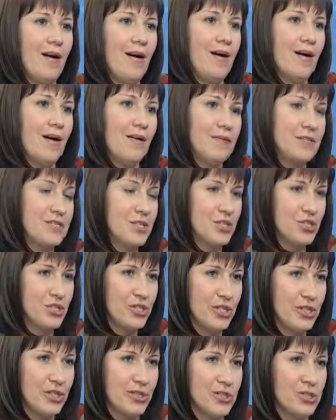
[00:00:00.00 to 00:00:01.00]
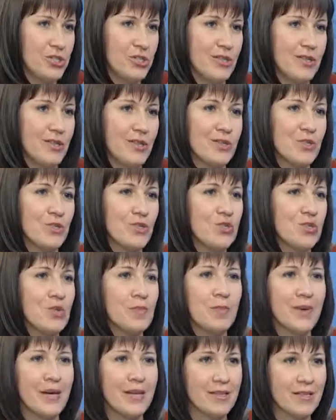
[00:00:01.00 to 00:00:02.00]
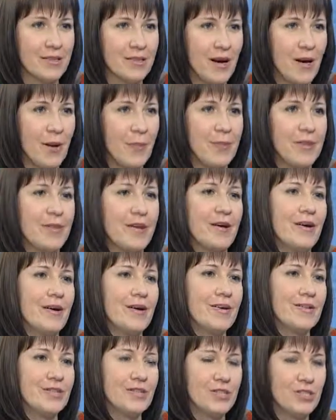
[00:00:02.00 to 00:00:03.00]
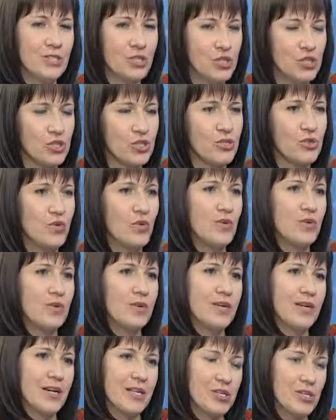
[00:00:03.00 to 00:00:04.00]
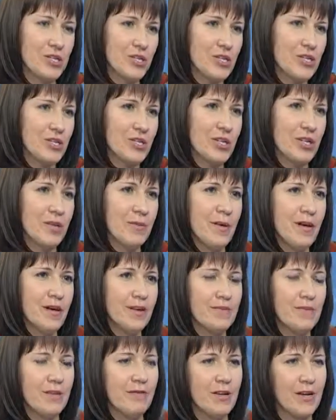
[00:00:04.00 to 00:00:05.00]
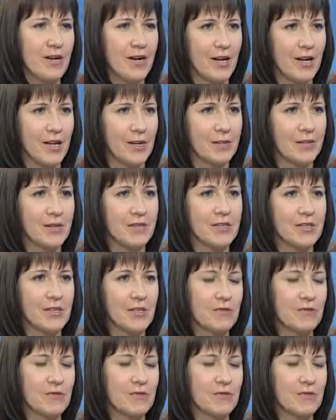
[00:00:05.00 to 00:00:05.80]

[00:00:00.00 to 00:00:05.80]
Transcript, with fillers: А возрождение начиналось очень поэтапно, тяжело, конечно же, ребят вовлекали мы в это